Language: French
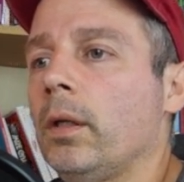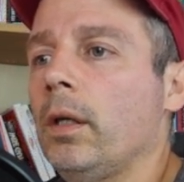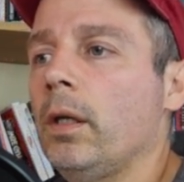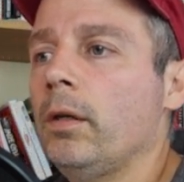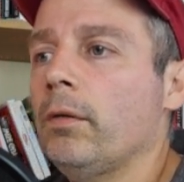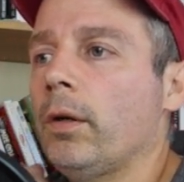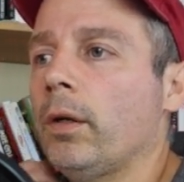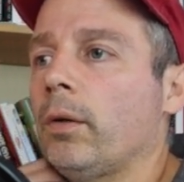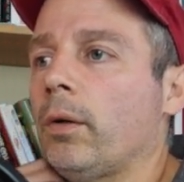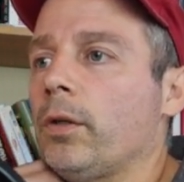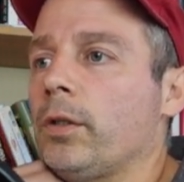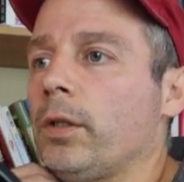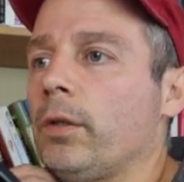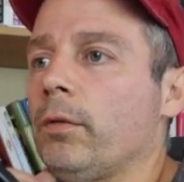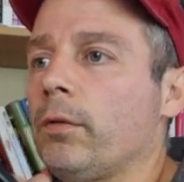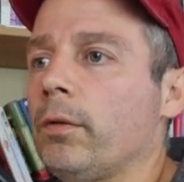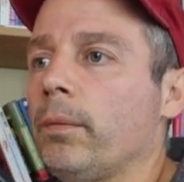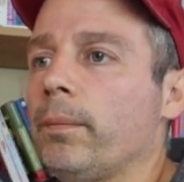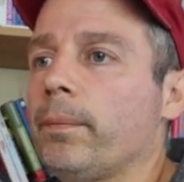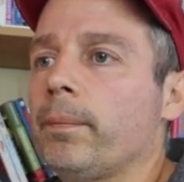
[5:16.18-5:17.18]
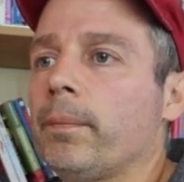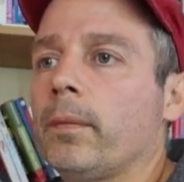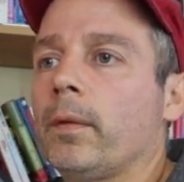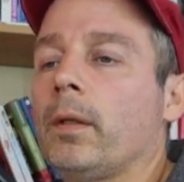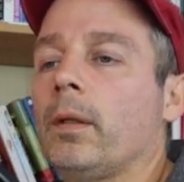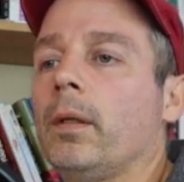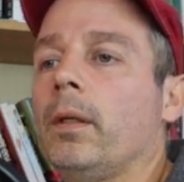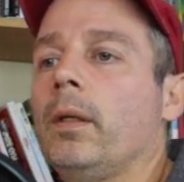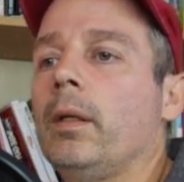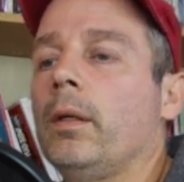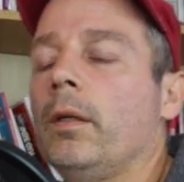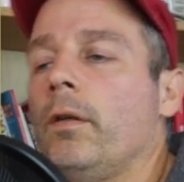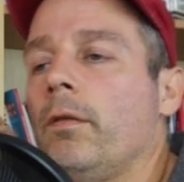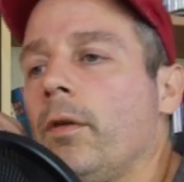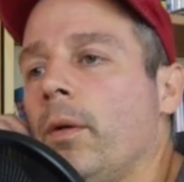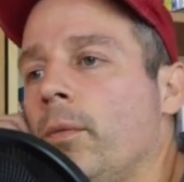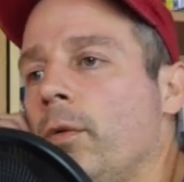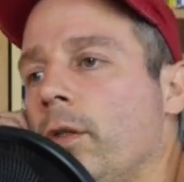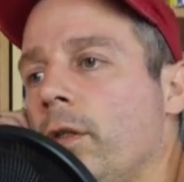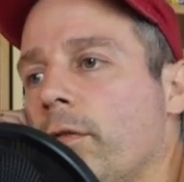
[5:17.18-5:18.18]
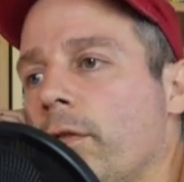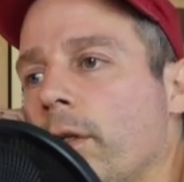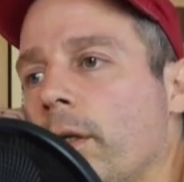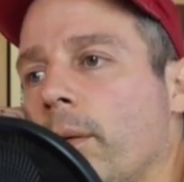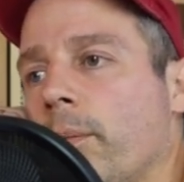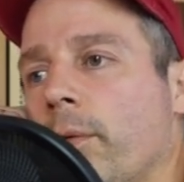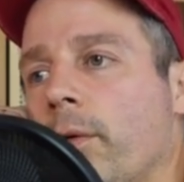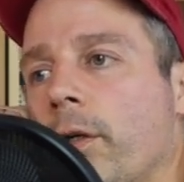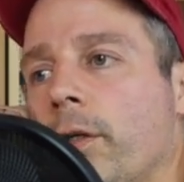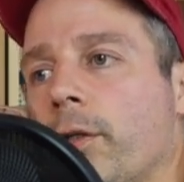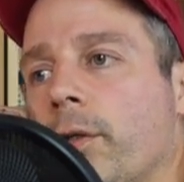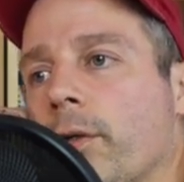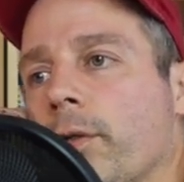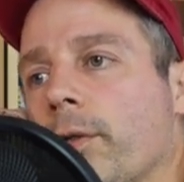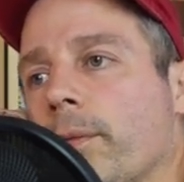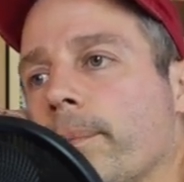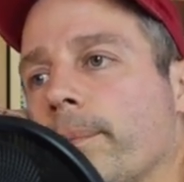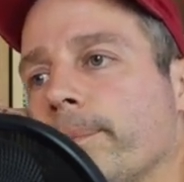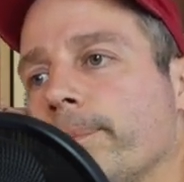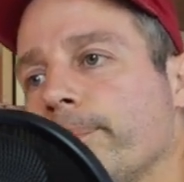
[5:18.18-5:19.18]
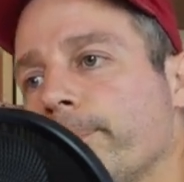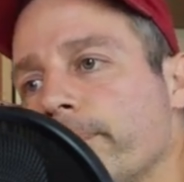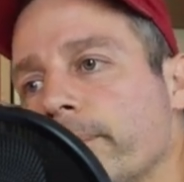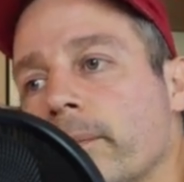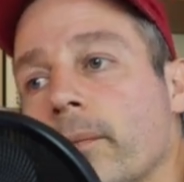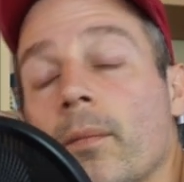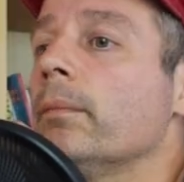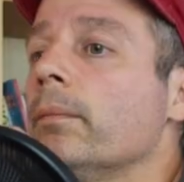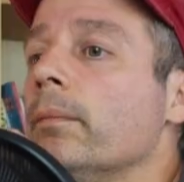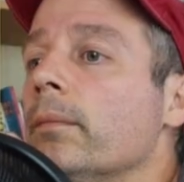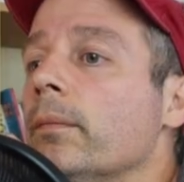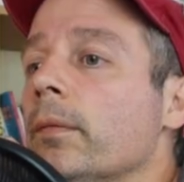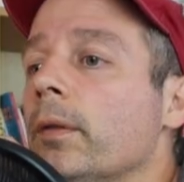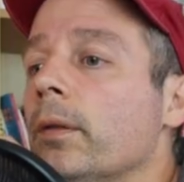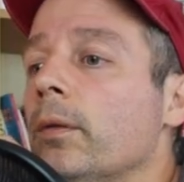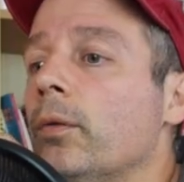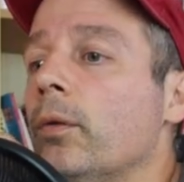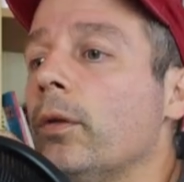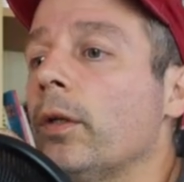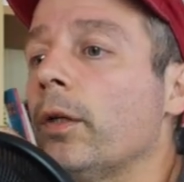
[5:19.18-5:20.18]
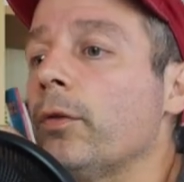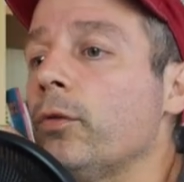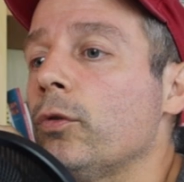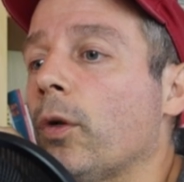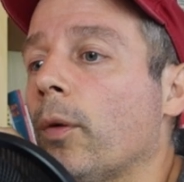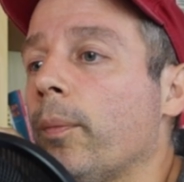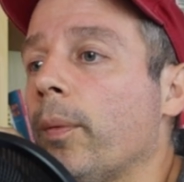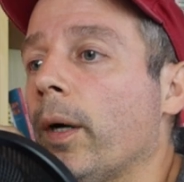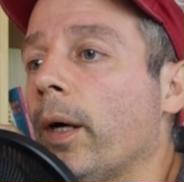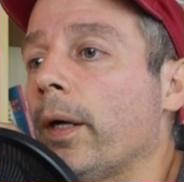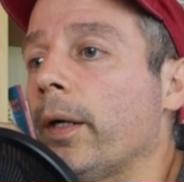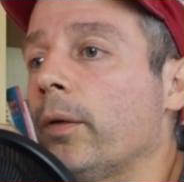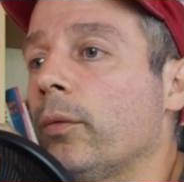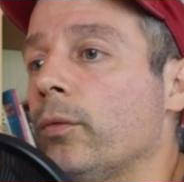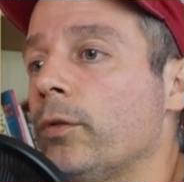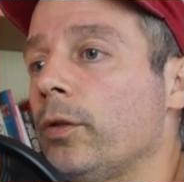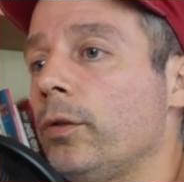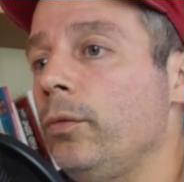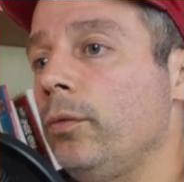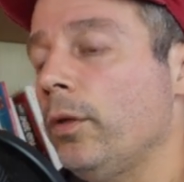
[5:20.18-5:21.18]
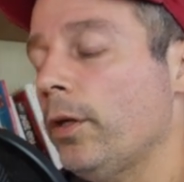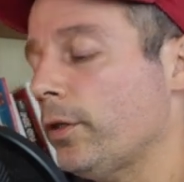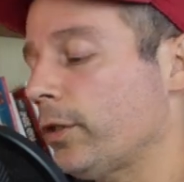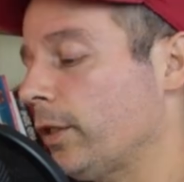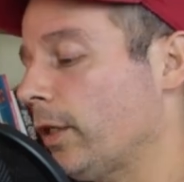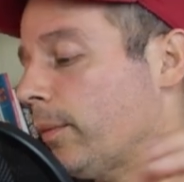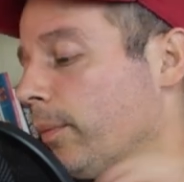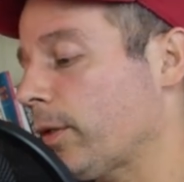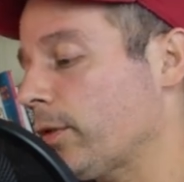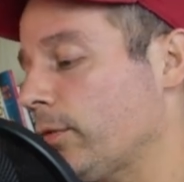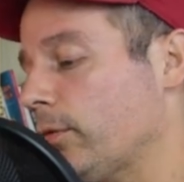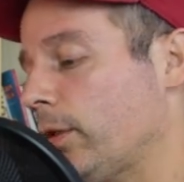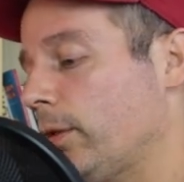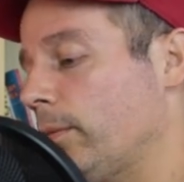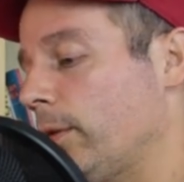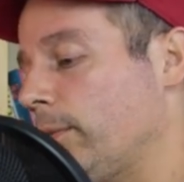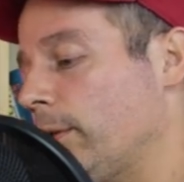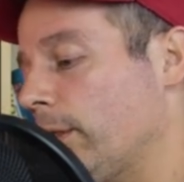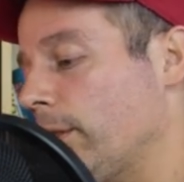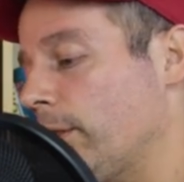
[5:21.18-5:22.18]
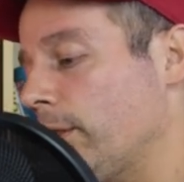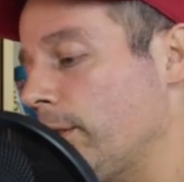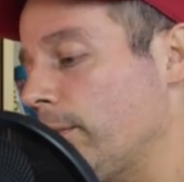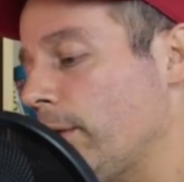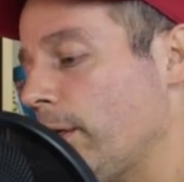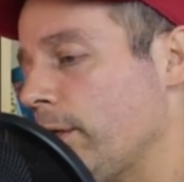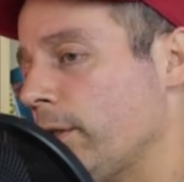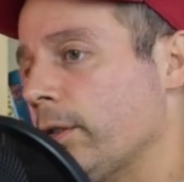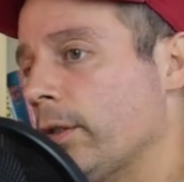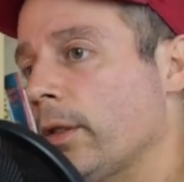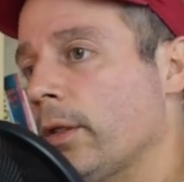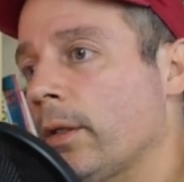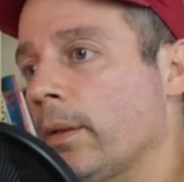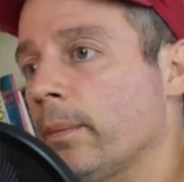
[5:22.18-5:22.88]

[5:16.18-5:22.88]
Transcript: et il va corriger il va modifier un peu les choses donc là, toujours pareil, continue. Là, j'ai l'impression qu'il met bien des images.